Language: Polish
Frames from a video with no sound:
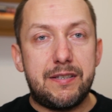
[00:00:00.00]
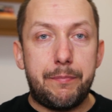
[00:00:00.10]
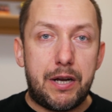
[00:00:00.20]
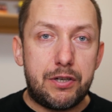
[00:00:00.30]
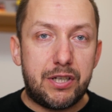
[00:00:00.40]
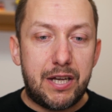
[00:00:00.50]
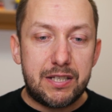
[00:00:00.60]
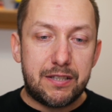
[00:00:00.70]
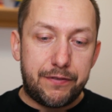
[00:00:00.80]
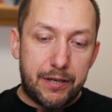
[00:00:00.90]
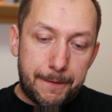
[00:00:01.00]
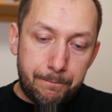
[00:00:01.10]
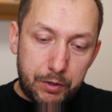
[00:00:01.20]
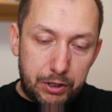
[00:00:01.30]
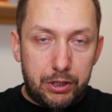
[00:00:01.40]
zebrałeś gęstwę
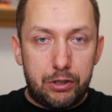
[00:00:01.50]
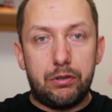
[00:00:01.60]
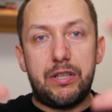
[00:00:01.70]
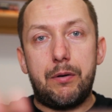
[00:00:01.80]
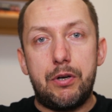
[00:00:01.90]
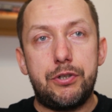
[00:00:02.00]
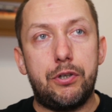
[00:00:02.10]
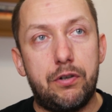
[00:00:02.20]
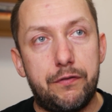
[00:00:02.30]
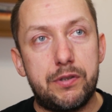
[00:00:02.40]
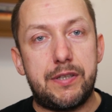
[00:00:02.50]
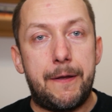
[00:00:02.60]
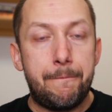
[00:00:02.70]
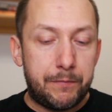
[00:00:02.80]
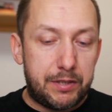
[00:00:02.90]
i dodałeś owoce.
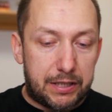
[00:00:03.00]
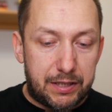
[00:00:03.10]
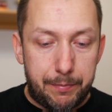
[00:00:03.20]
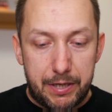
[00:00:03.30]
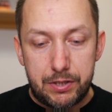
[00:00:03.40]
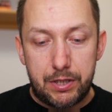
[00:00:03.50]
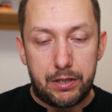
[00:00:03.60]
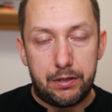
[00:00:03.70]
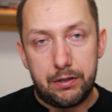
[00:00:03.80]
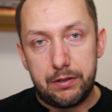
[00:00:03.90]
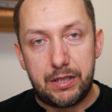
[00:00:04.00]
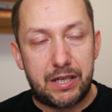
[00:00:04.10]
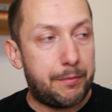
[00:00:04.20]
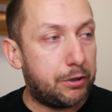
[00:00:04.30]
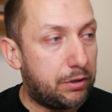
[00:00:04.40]
Jak najbardziej e,
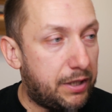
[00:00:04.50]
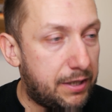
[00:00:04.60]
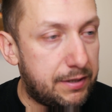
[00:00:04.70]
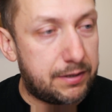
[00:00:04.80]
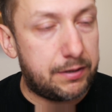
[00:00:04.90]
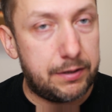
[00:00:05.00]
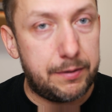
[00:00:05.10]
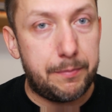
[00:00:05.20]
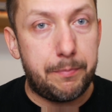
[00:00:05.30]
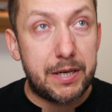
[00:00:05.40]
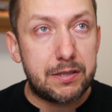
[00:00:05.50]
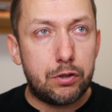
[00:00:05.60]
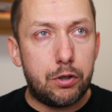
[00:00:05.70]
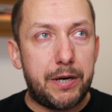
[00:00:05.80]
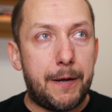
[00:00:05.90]
taka metoda jest e, bardzo
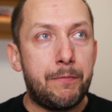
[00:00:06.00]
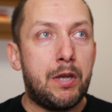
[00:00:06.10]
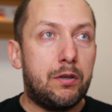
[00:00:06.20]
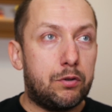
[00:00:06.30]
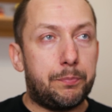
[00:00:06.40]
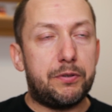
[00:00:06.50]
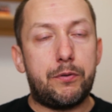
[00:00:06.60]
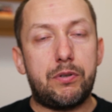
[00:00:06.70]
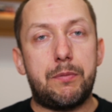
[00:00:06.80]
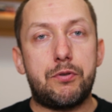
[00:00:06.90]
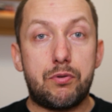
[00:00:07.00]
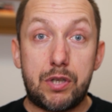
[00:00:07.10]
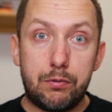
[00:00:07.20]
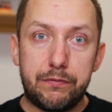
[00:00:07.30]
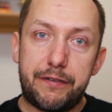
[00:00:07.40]
dobra, no pod warunkiem, że już
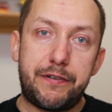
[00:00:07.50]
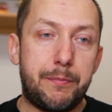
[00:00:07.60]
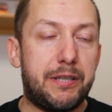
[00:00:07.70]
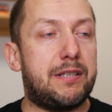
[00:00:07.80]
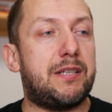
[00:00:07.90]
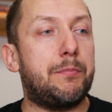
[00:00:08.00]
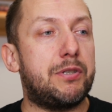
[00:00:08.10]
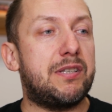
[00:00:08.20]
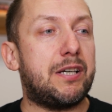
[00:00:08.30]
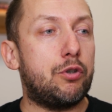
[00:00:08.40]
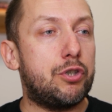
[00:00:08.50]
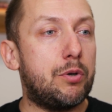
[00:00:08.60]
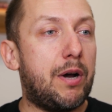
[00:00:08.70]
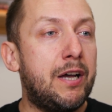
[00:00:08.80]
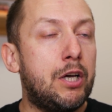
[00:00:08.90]
ta główna fermentacja jakby się
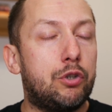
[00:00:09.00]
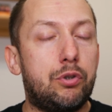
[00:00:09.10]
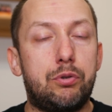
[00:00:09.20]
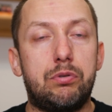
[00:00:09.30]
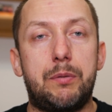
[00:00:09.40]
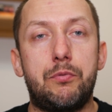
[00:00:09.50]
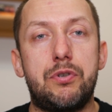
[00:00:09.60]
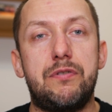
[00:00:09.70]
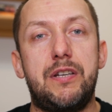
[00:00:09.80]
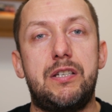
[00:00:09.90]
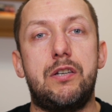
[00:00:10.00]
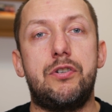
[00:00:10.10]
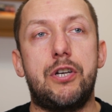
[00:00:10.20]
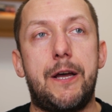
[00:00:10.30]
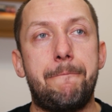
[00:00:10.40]
zakończyła. No i tutaj musisz wiedzieć,
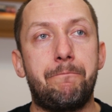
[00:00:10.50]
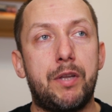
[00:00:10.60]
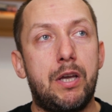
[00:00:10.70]
że